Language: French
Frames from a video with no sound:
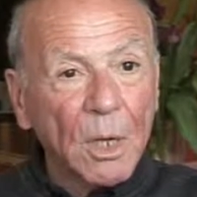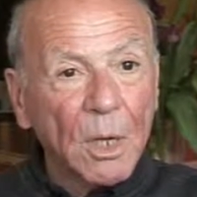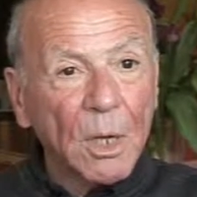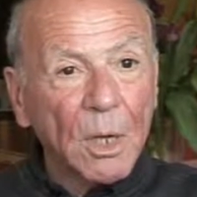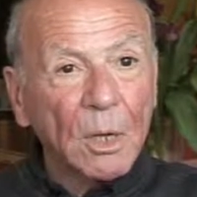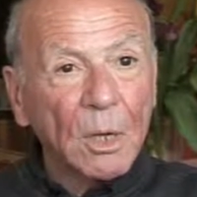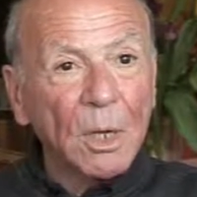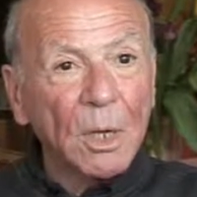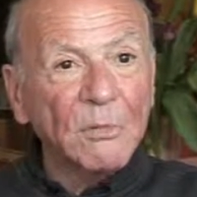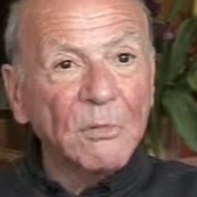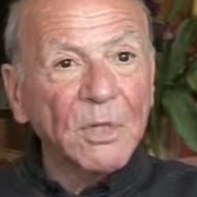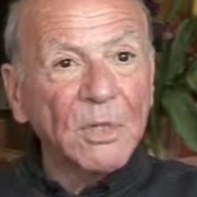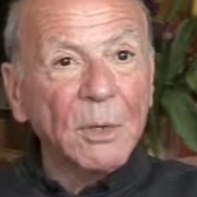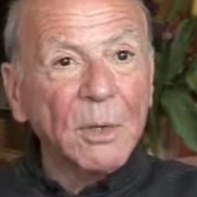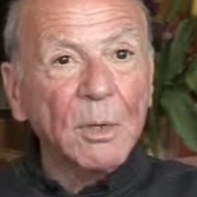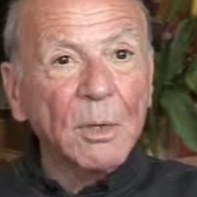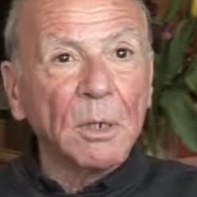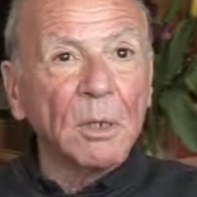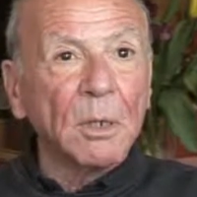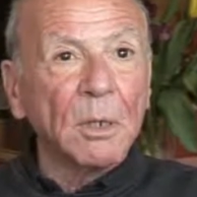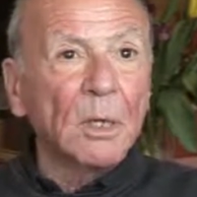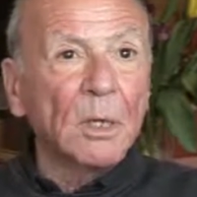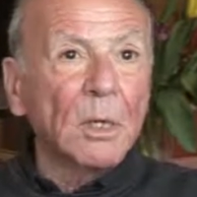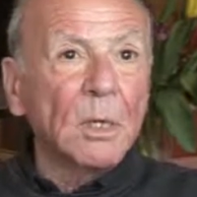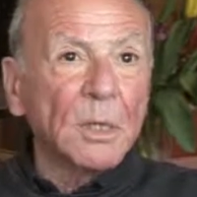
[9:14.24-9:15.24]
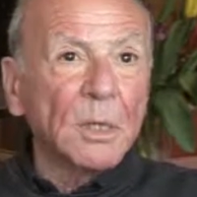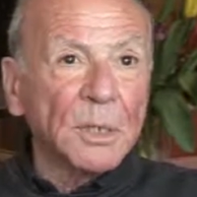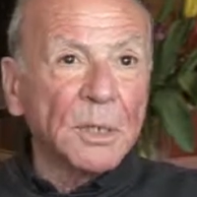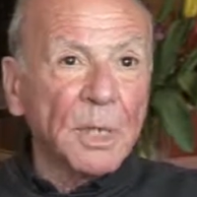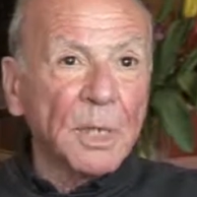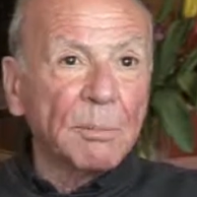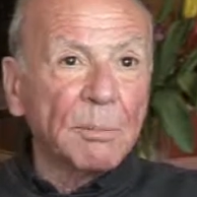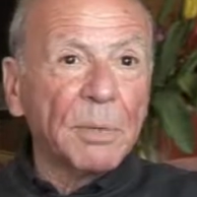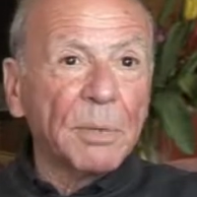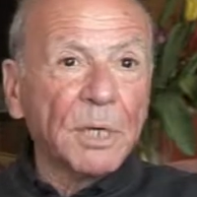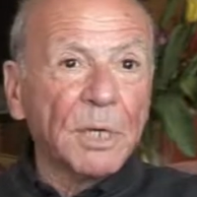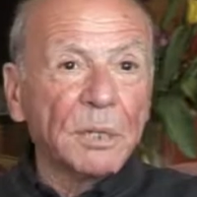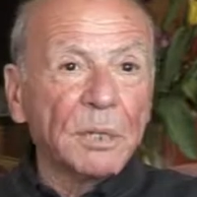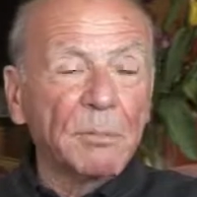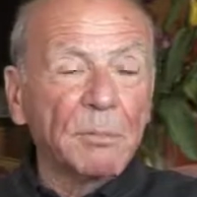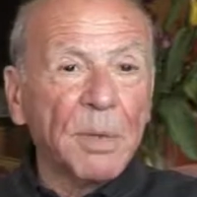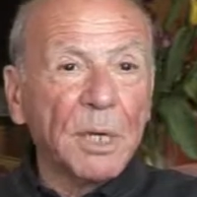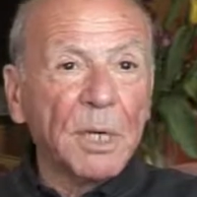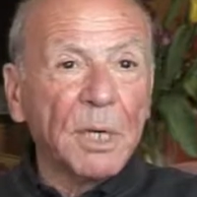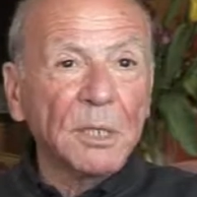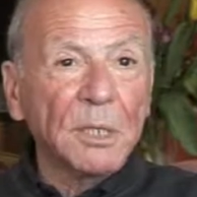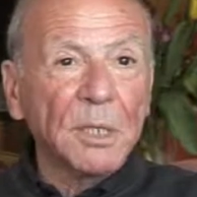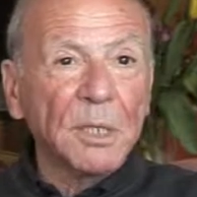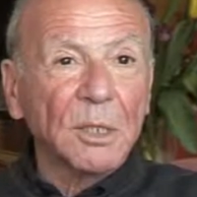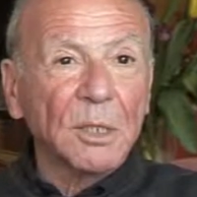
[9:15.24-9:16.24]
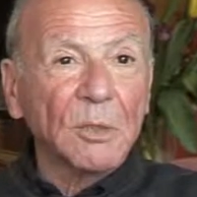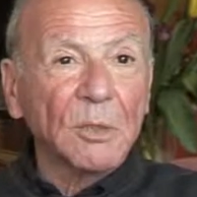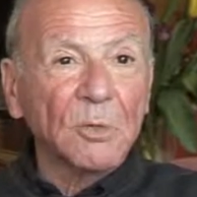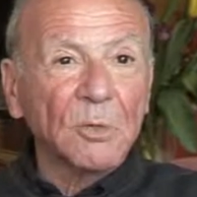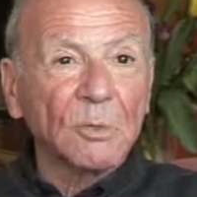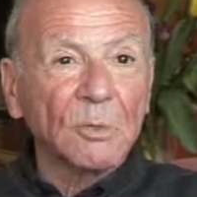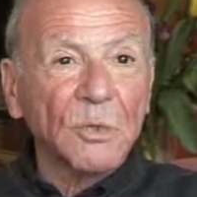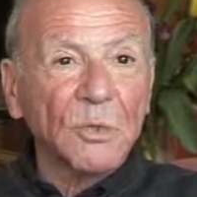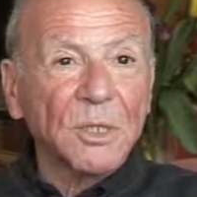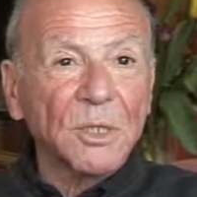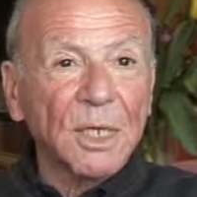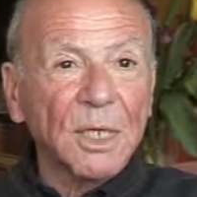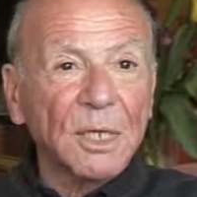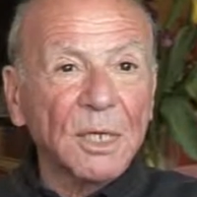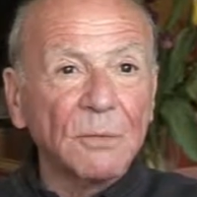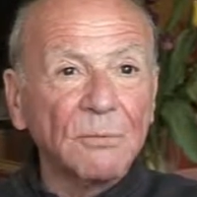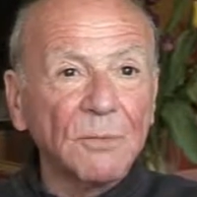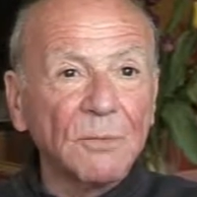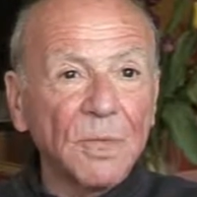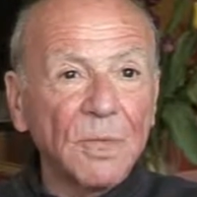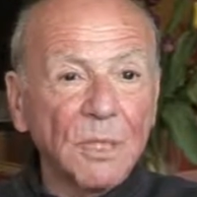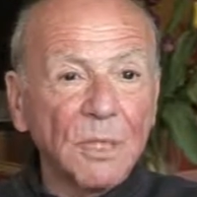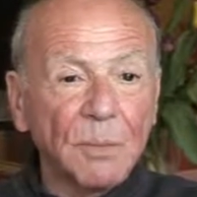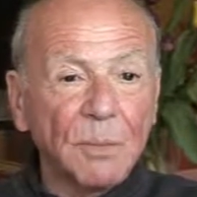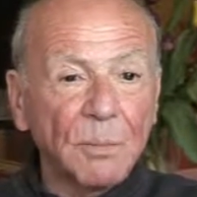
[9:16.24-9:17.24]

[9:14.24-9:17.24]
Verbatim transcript: Alors évidemment, ça passe par un certain nombre de sacrifices.